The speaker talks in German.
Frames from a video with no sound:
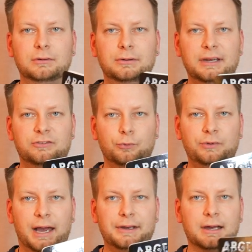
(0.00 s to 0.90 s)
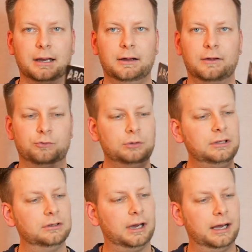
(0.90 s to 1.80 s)
nicht so wie andere
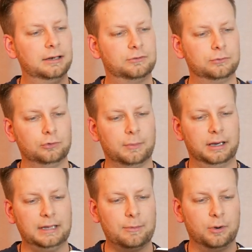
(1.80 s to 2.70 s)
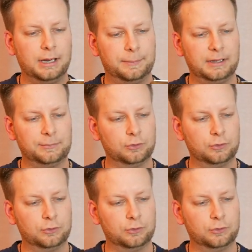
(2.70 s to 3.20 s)
solide halt normal die Emery habt. Ihr habt